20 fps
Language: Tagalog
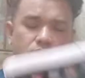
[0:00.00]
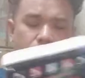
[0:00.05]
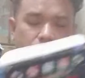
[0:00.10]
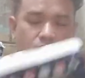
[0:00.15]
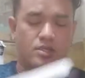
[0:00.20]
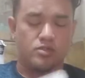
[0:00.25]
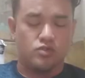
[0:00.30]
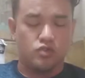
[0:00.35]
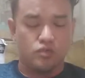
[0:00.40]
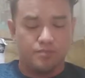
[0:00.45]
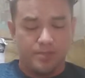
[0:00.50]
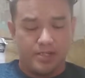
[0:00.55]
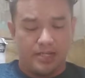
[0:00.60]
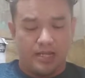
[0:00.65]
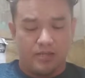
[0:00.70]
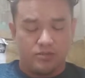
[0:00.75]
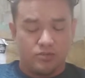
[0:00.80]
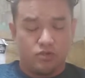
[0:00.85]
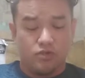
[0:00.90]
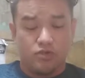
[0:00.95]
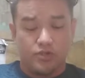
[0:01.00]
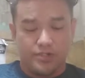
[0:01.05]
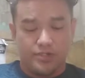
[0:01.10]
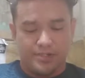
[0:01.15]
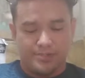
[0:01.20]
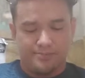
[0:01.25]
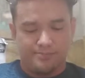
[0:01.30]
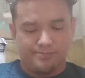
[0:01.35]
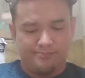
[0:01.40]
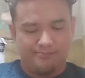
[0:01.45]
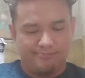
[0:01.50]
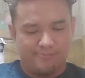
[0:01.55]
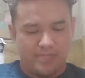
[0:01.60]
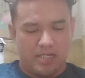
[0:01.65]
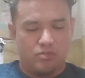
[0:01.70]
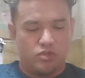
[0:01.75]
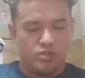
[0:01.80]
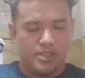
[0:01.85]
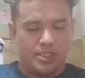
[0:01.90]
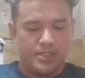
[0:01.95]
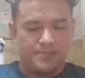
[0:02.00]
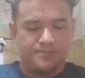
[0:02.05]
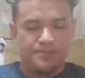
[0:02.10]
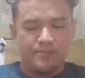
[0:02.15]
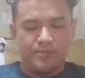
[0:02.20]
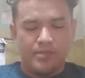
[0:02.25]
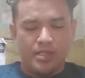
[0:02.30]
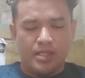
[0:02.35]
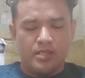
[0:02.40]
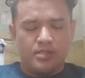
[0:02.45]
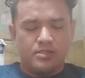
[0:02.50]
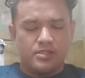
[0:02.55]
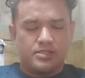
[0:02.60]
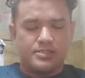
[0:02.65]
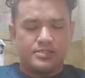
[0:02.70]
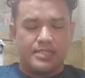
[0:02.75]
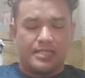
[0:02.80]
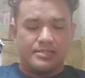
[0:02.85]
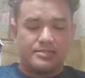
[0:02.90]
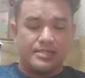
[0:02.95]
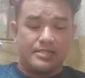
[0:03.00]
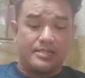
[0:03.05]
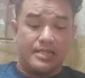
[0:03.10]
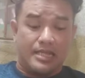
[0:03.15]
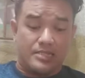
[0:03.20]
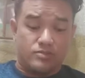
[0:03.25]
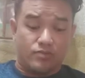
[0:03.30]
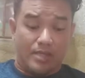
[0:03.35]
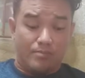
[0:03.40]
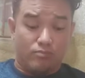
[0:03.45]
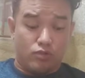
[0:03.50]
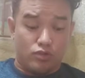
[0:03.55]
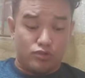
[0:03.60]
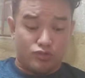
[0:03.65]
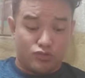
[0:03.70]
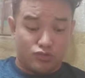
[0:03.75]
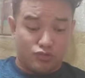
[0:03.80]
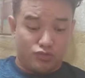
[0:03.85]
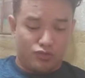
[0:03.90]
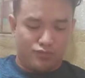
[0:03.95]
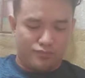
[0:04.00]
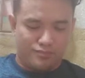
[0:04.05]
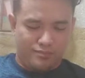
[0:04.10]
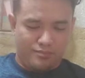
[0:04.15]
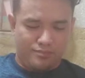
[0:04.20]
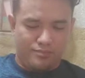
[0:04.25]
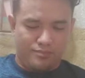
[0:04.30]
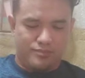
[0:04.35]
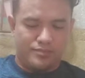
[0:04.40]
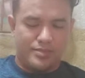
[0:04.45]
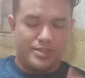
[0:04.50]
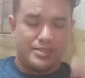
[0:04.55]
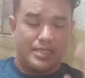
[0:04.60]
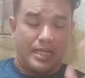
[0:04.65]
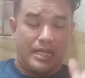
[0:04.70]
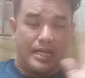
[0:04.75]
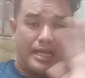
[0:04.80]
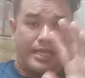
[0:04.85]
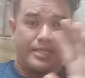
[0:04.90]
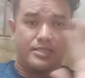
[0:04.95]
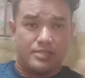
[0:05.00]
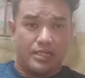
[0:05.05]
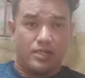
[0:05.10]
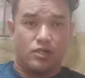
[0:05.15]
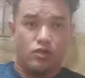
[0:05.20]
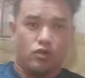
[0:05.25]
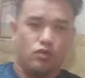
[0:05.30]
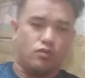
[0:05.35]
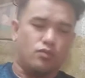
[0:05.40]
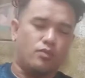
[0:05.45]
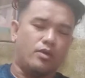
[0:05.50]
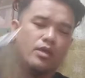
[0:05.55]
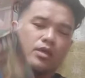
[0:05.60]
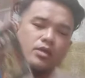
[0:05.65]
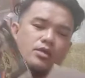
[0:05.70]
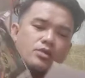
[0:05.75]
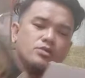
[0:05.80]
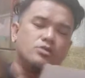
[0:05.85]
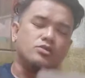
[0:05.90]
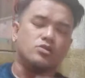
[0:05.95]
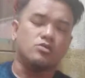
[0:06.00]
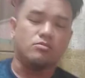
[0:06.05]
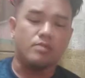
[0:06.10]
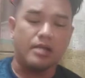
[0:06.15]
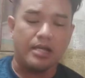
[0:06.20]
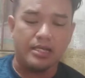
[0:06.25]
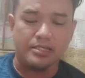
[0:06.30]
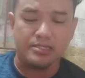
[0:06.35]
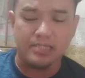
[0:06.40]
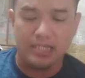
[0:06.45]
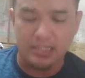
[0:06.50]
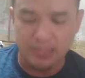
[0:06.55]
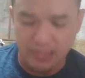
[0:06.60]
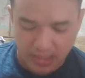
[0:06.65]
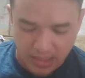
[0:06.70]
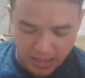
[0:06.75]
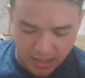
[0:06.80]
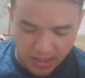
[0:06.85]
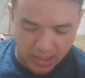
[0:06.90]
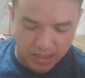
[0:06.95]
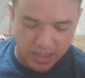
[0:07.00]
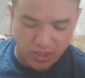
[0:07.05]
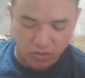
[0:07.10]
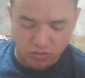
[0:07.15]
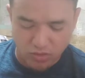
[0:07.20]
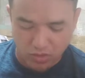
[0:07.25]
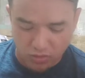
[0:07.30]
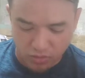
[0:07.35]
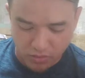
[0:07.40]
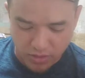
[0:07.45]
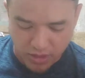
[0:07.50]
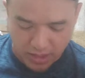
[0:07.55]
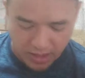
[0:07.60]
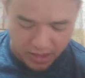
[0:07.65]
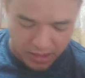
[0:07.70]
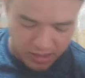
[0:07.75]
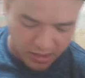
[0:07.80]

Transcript: Uh, ah, super loud horn. Mga bossing. Standard lang 12 volts to. Isang high, isang low. Yung mga kadalas na naririnig nyo sa kotse.